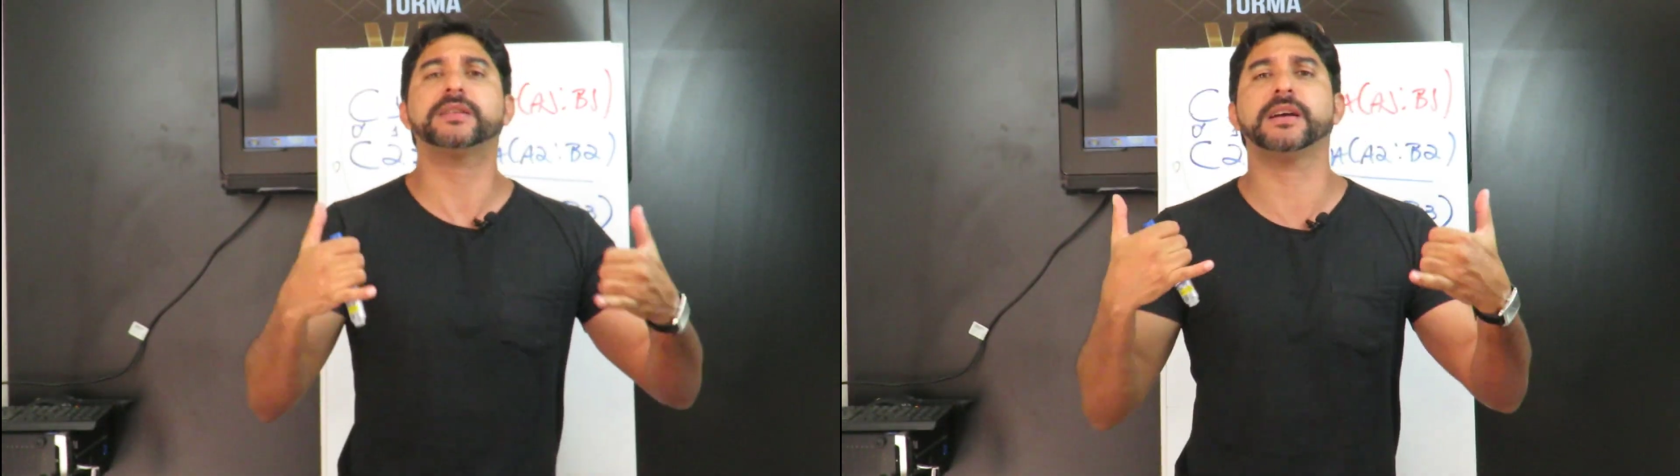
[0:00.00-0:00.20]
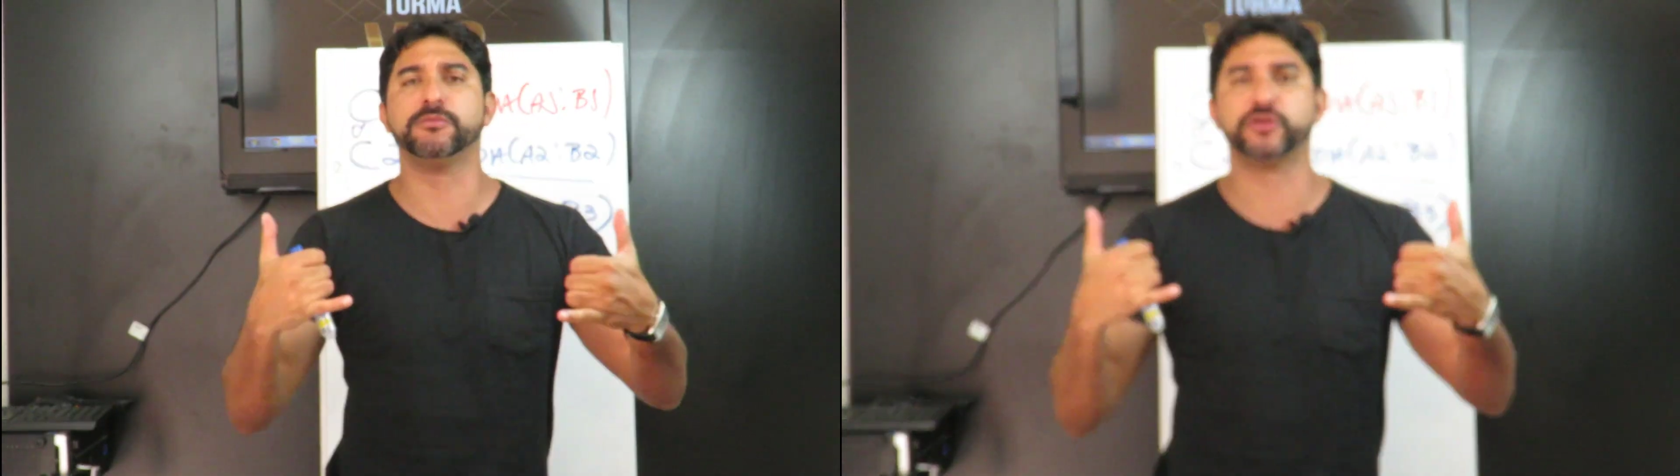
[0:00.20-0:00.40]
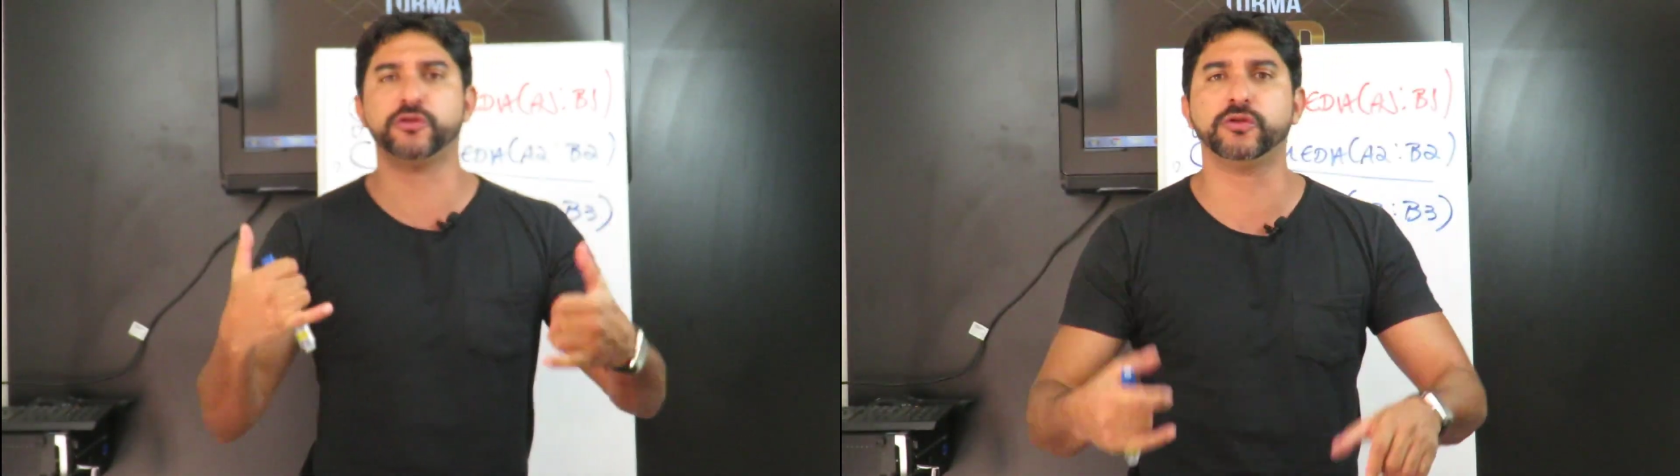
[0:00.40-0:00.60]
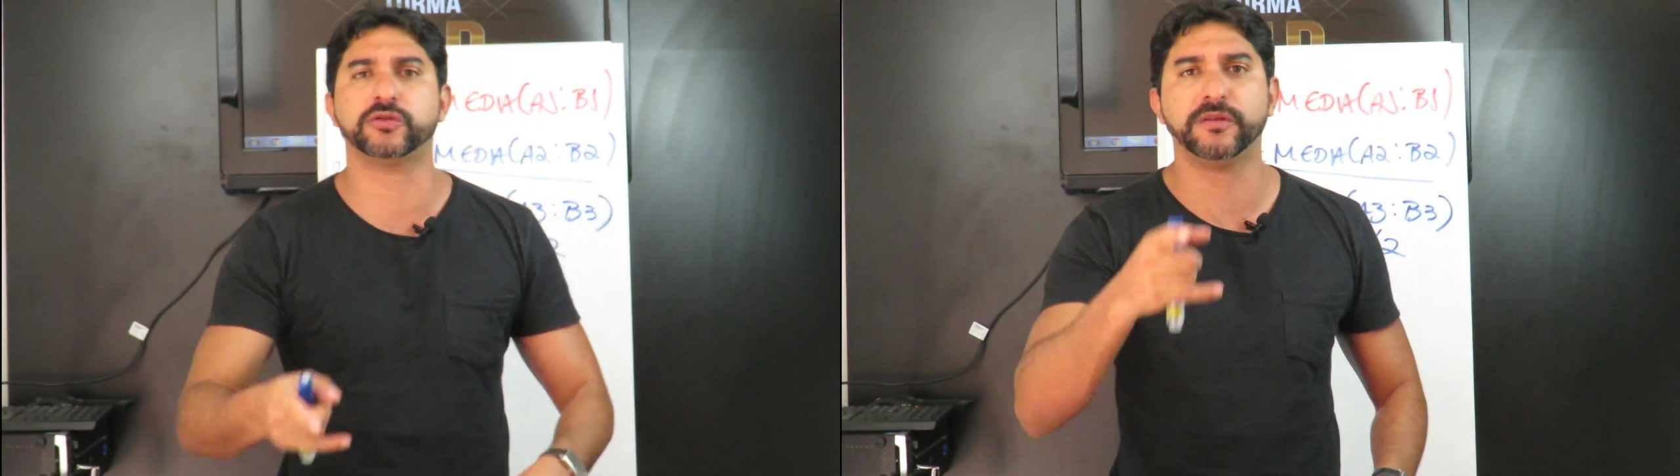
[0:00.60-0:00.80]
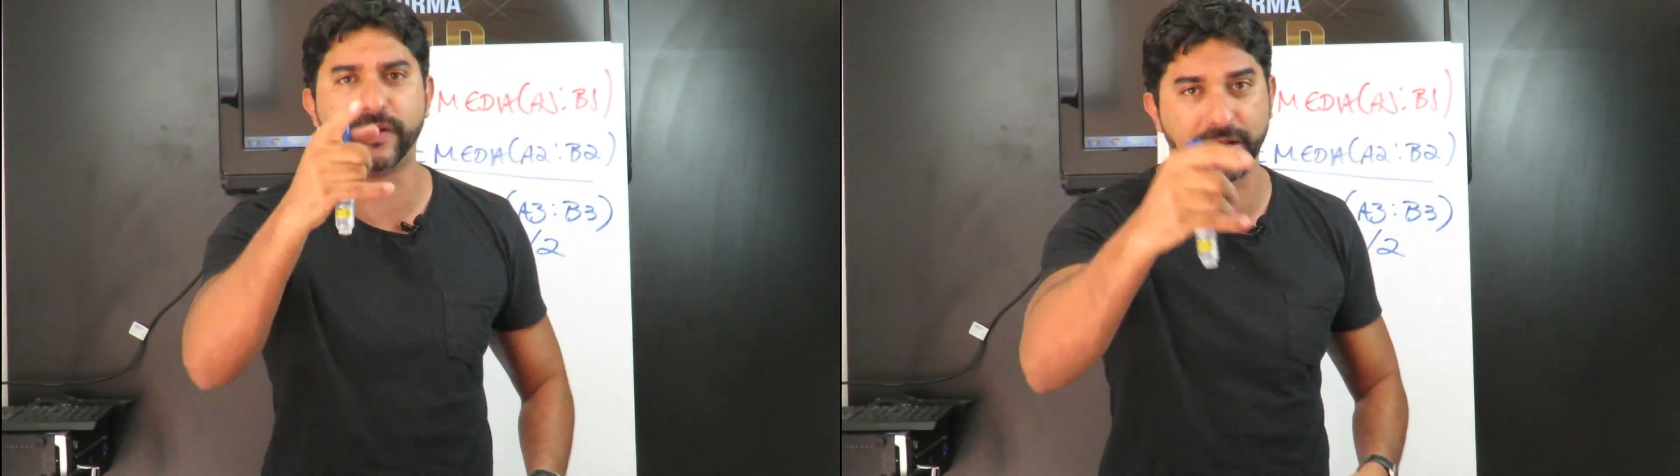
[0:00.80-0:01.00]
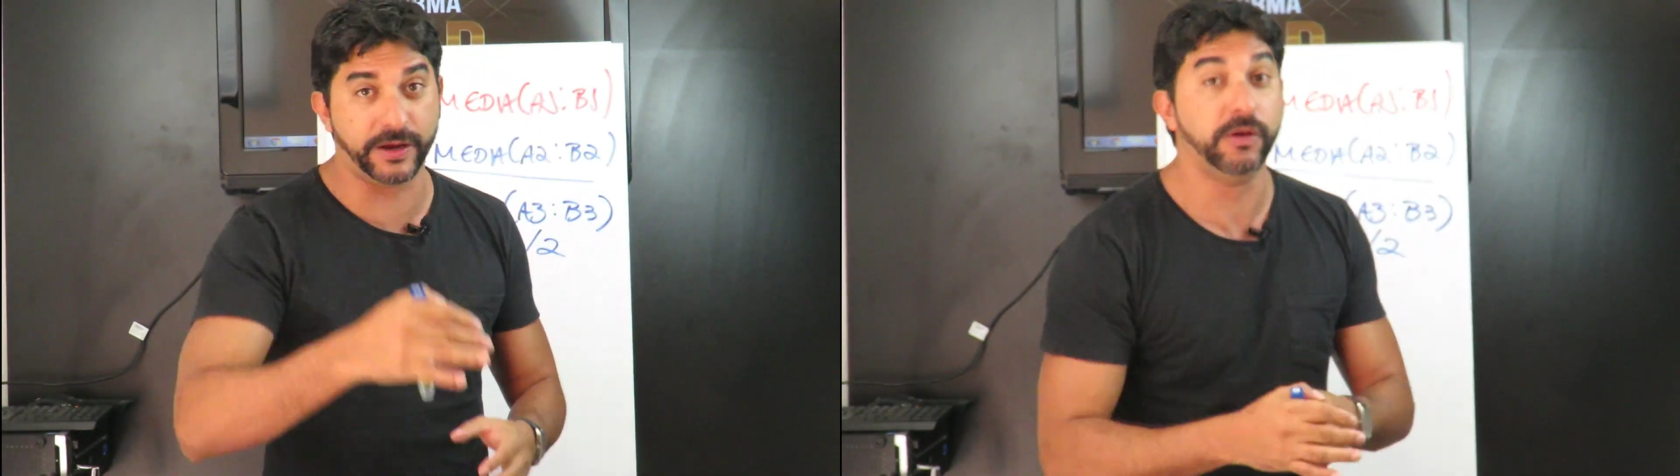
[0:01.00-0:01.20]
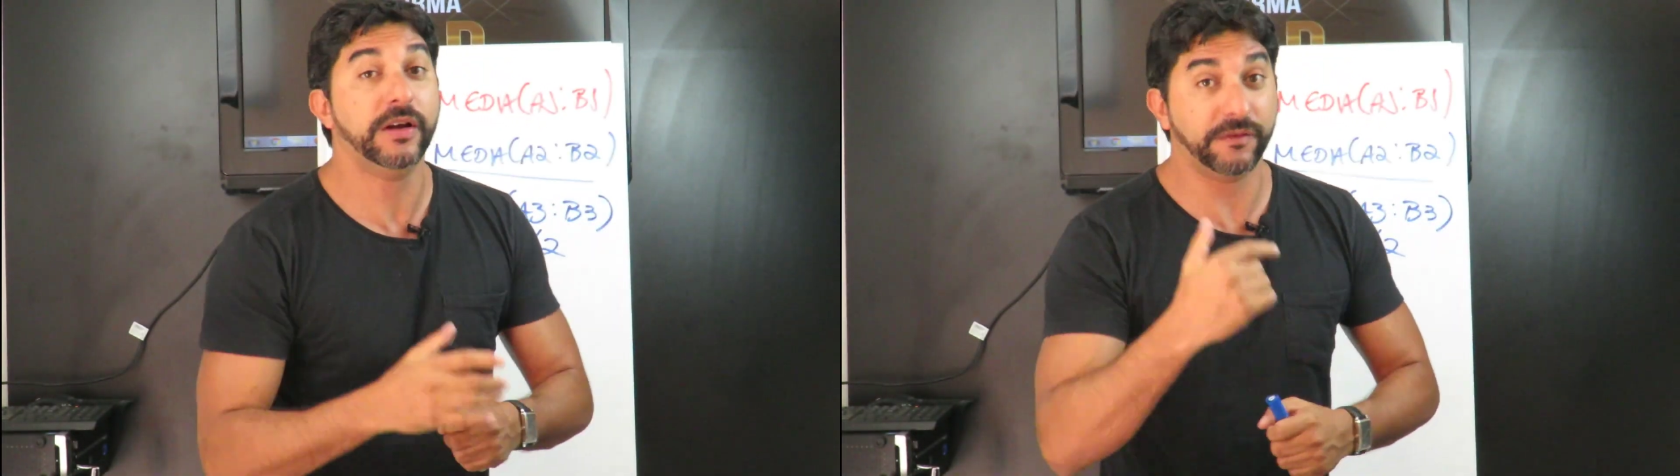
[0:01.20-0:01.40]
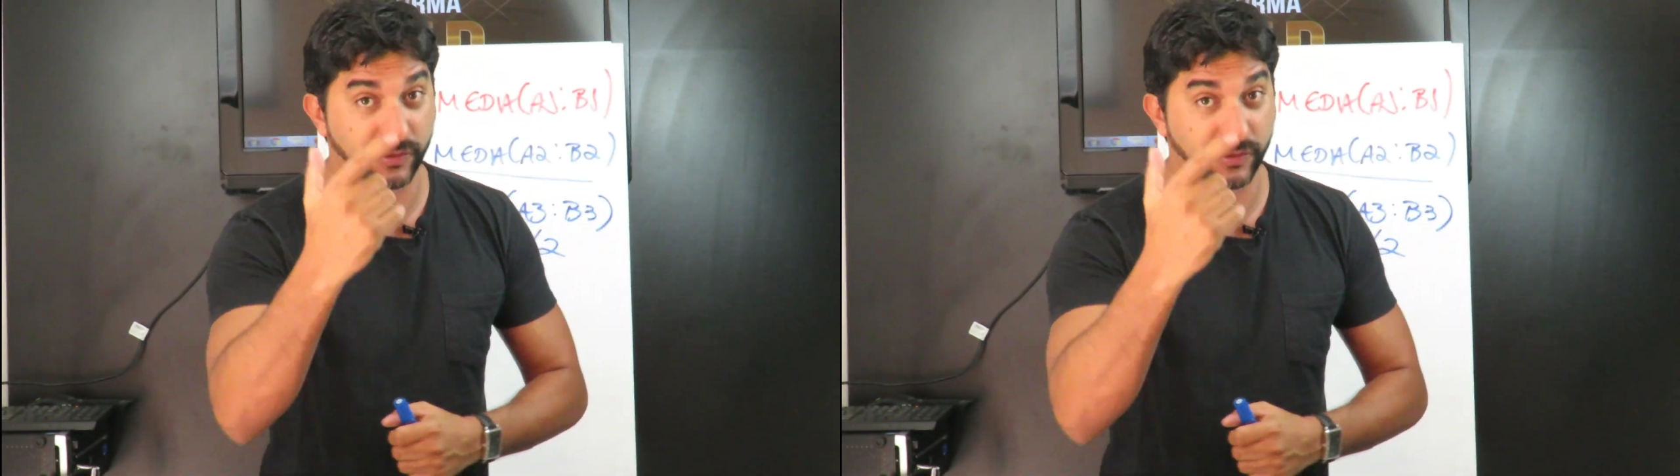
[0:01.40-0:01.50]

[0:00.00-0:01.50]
Tamo junto, valeu.